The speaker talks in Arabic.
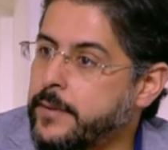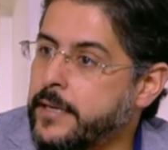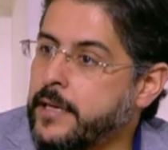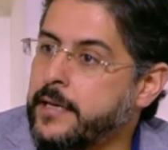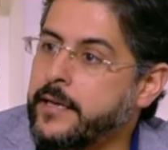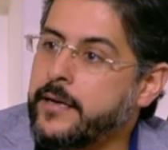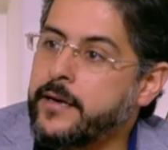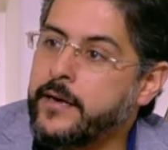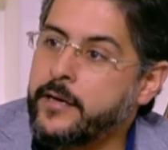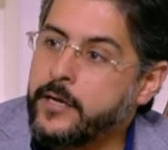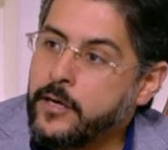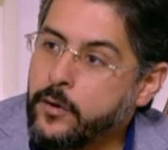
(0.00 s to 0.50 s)

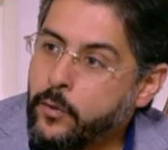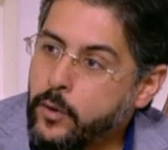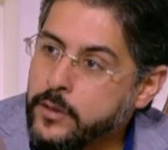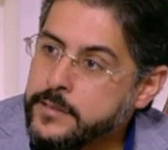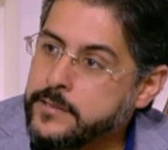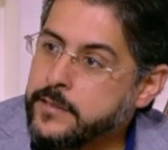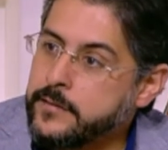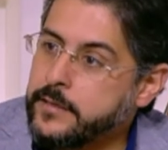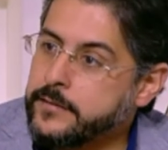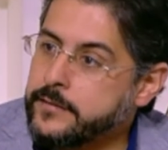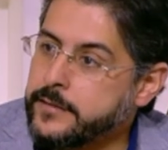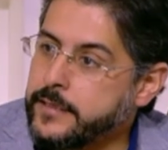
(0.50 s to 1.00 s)
اللي
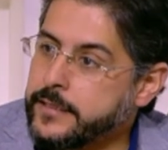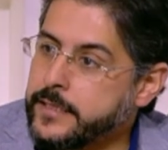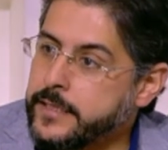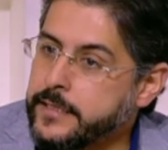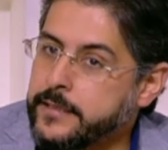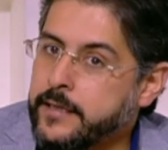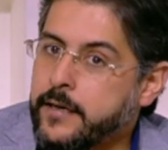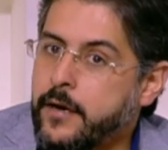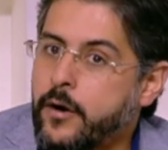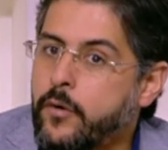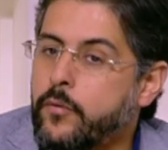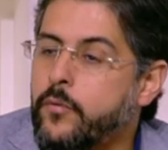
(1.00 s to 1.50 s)
وصلتنا
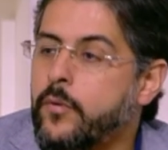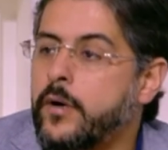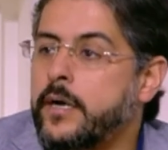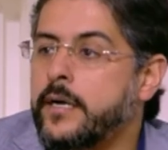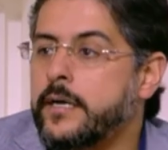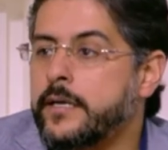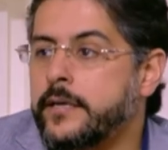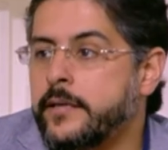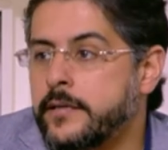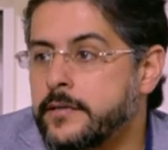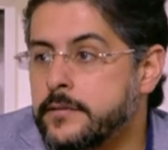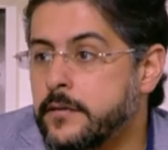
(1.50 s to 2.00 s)
لكده هو
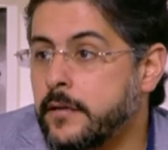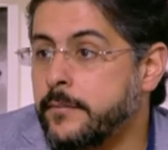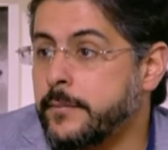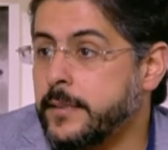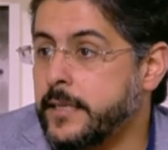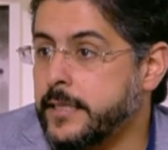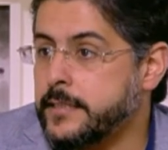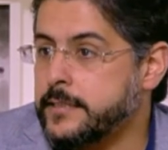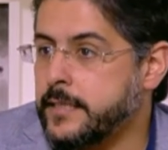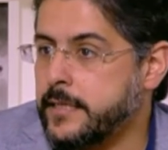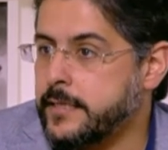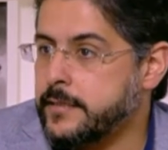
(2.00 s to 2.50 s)
النظام
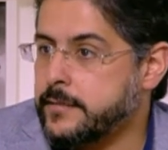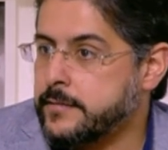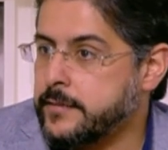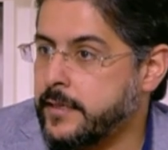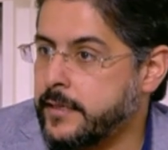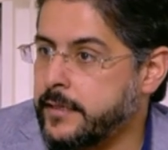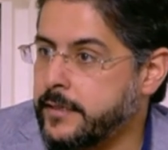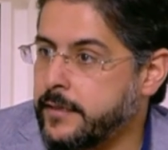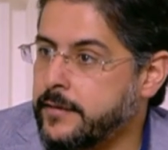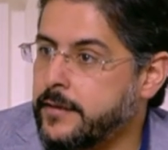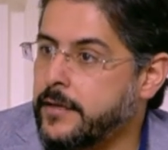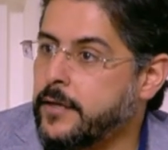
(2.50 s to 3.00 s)
الغذائي
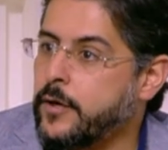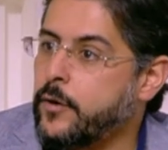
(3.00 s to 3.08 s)
السيء